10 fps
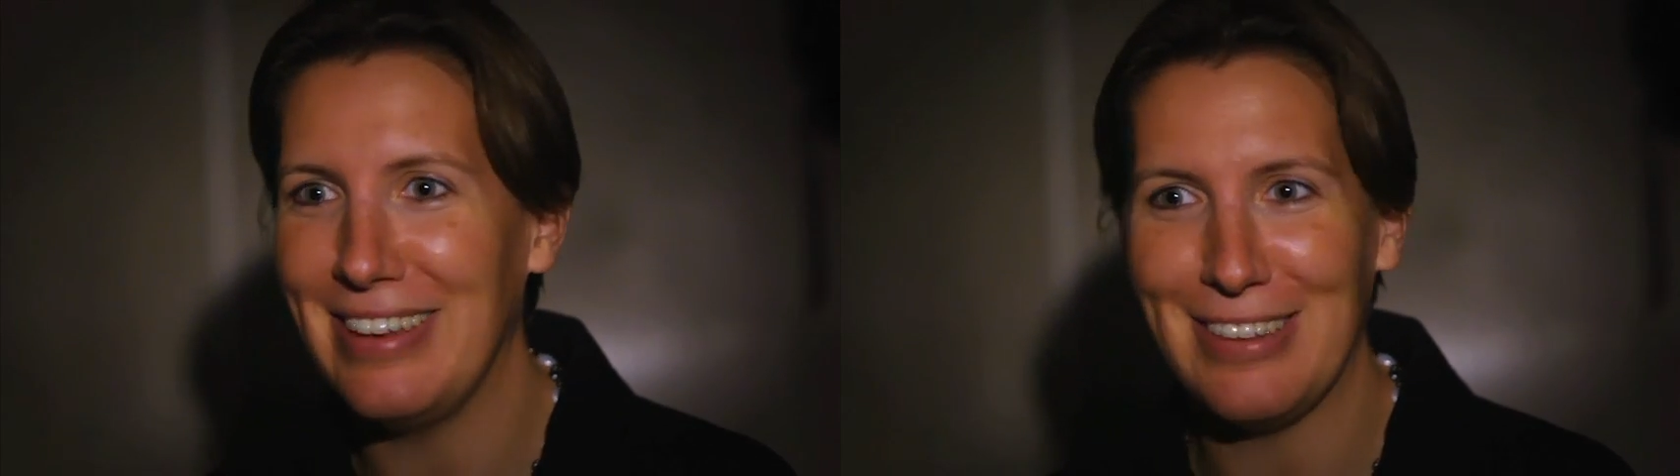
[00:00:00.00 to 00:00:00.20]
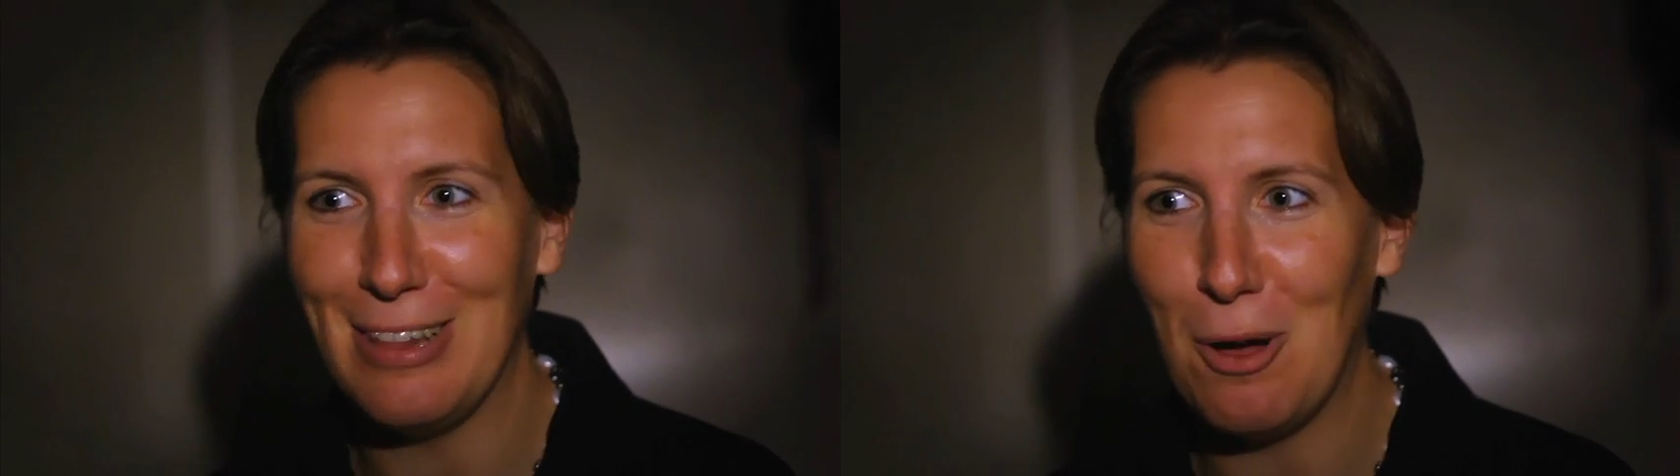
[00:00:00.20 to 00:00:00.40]

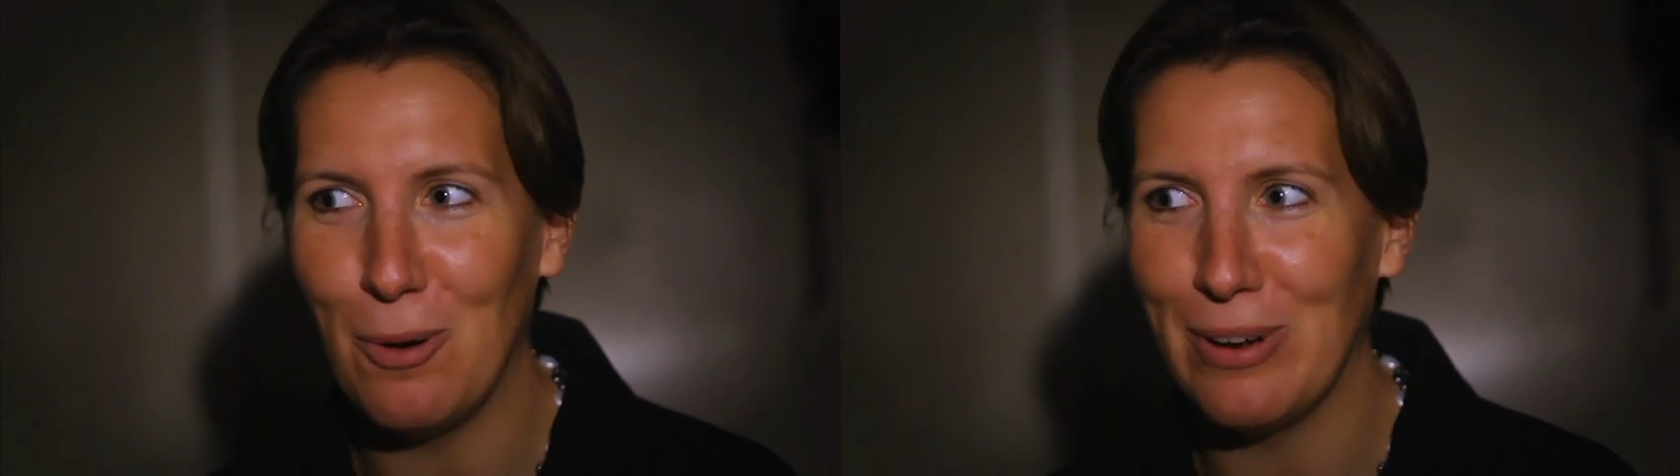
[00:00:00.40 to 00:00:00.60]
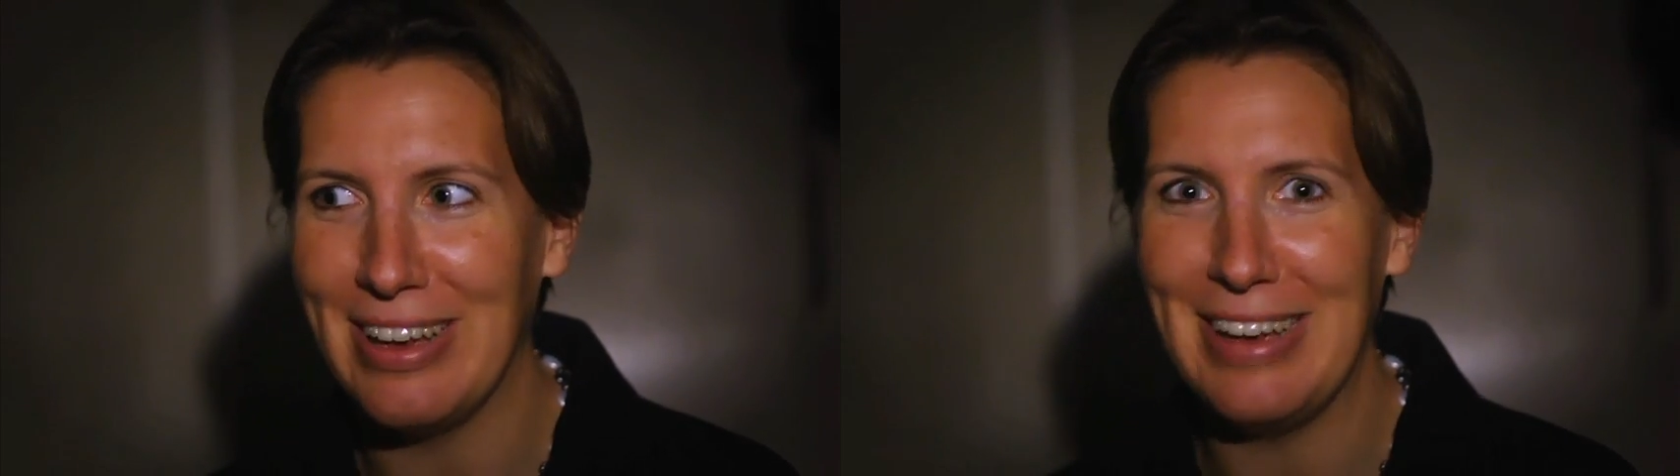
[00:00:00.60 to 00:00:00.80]
так
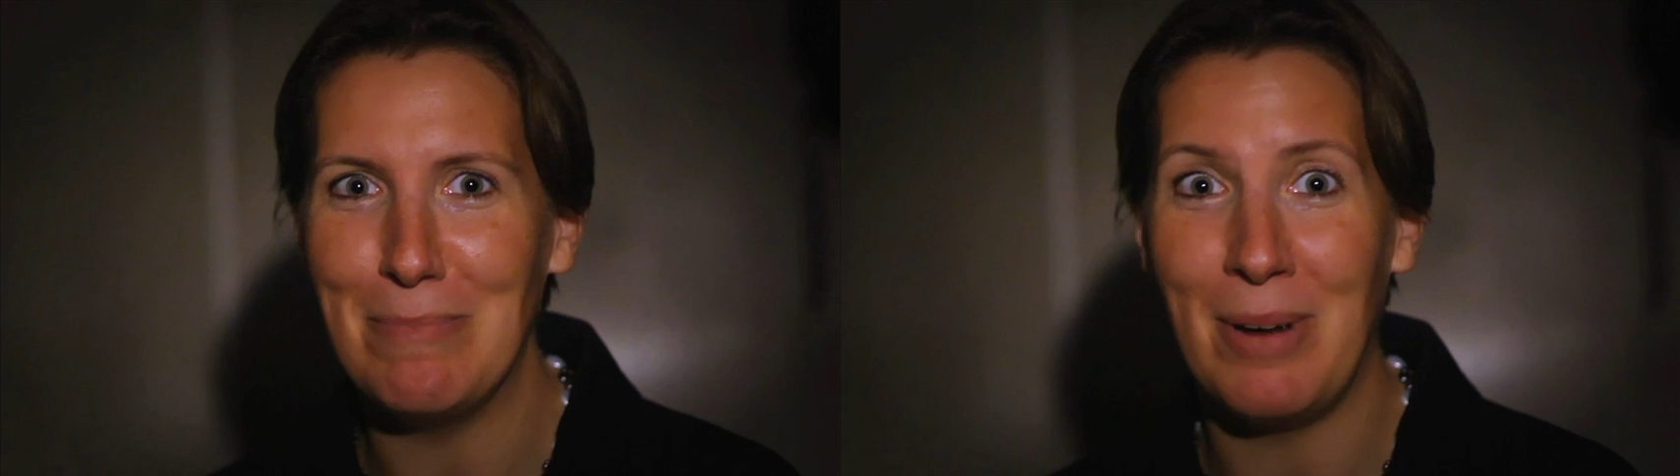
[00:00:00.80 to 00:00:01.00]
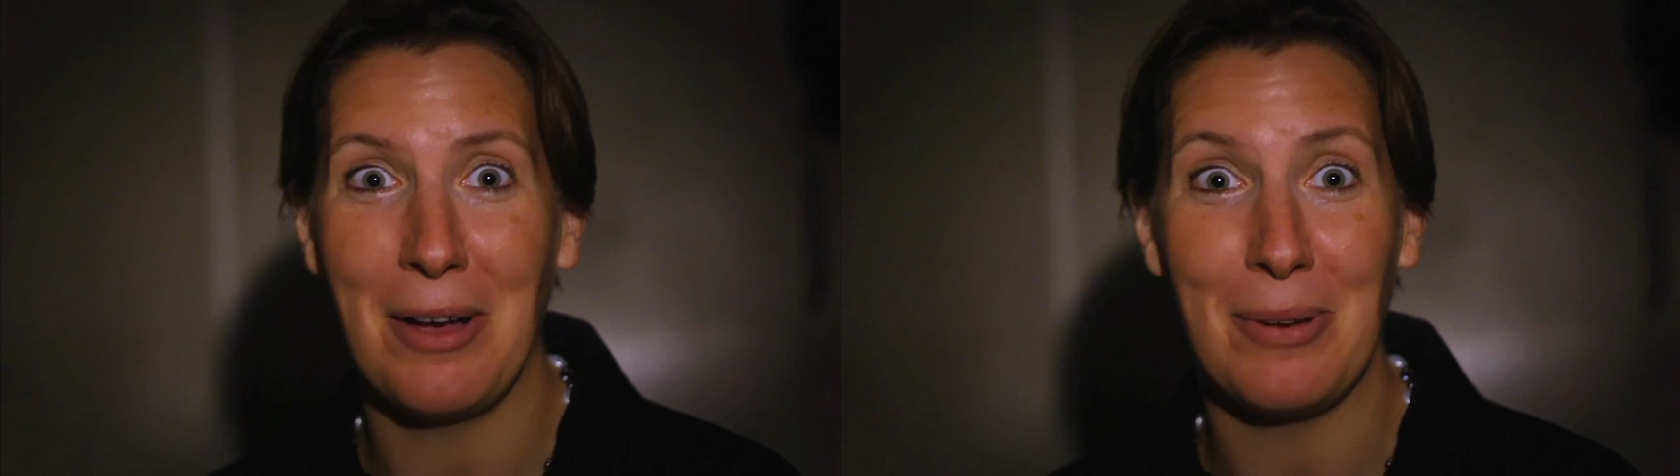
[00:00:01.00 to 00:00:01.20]
надолго
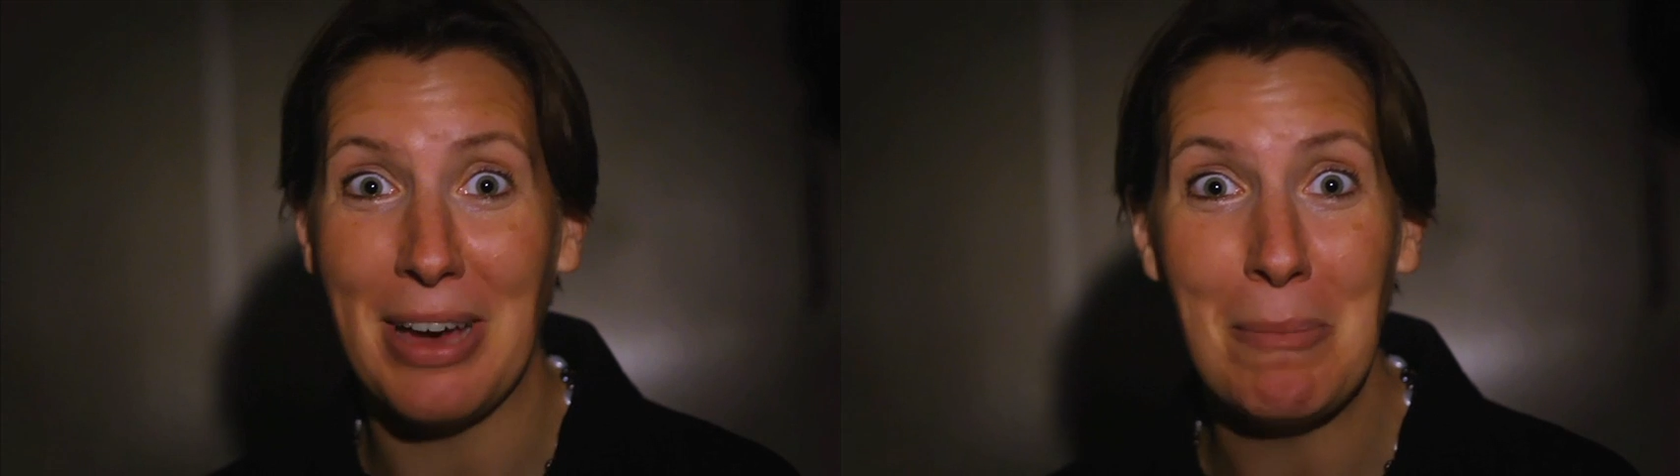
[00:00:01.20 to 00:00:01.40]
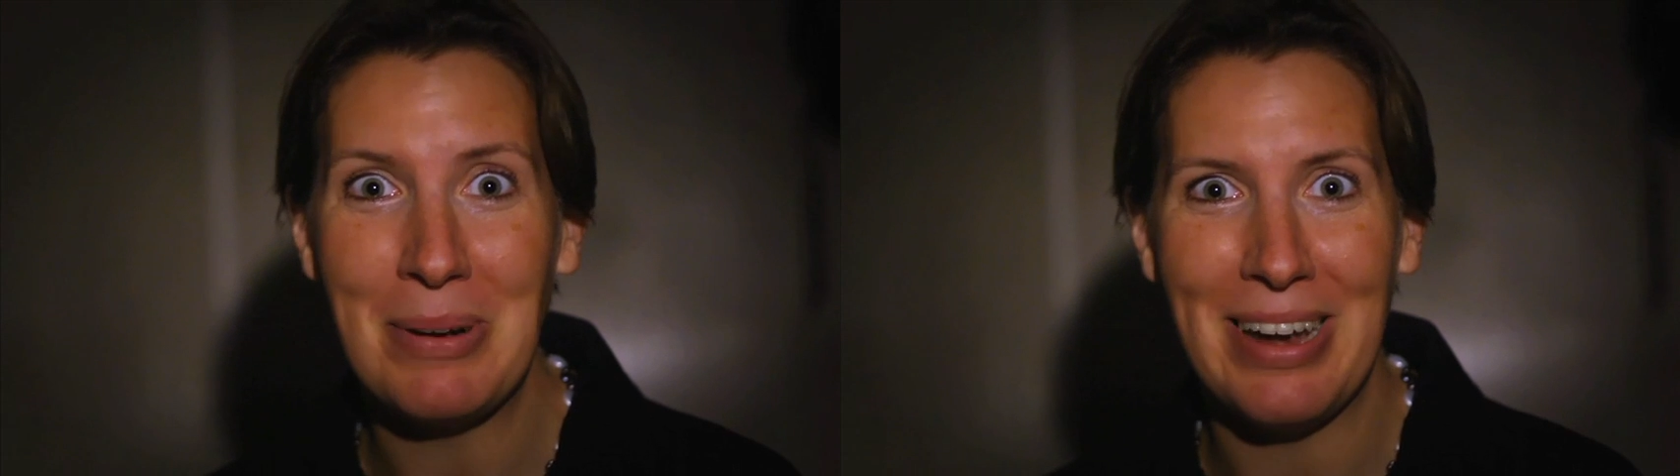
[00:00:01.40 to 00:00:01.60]
наедине с
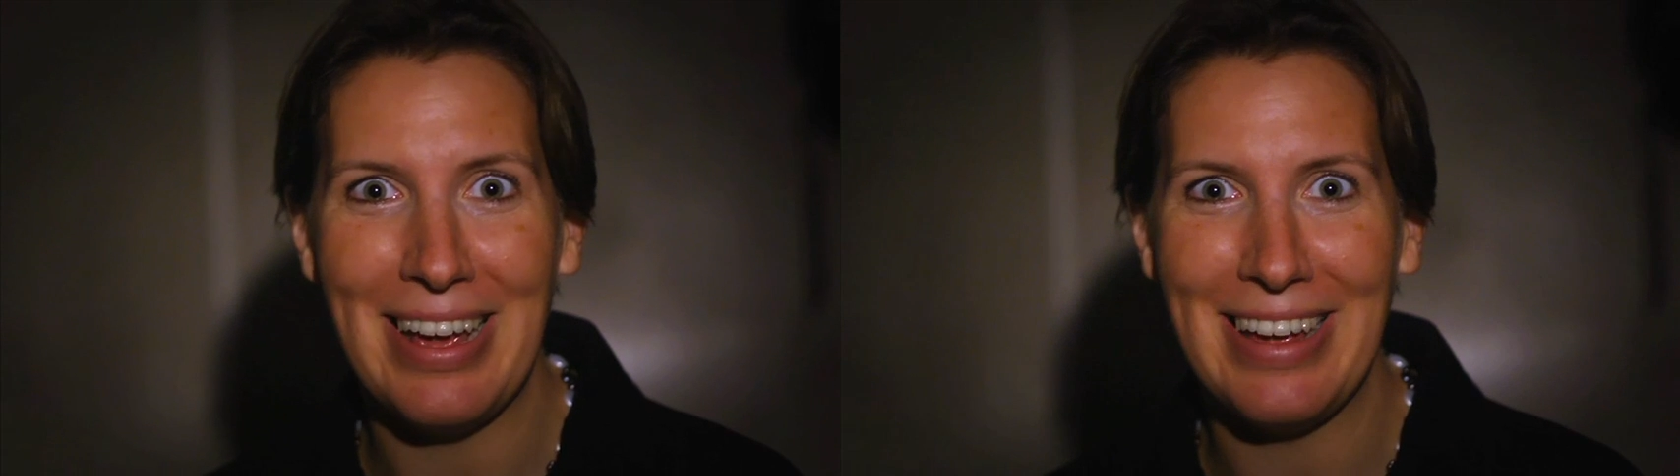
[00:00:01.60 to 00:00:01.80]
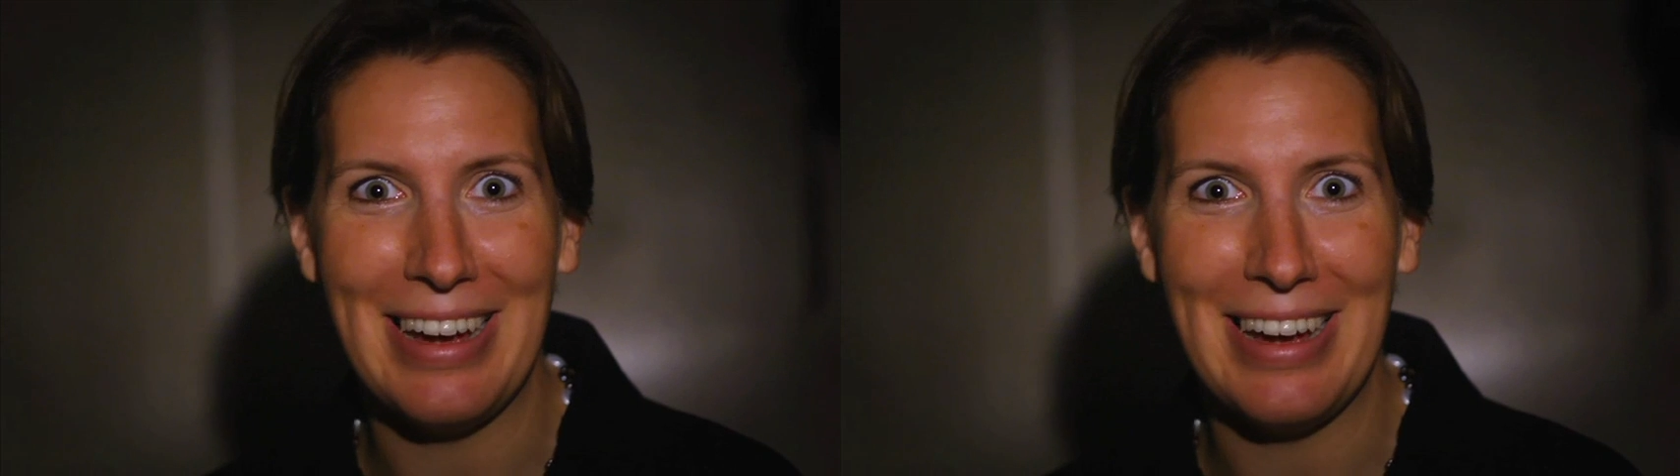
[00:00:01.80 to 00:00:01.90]
собой.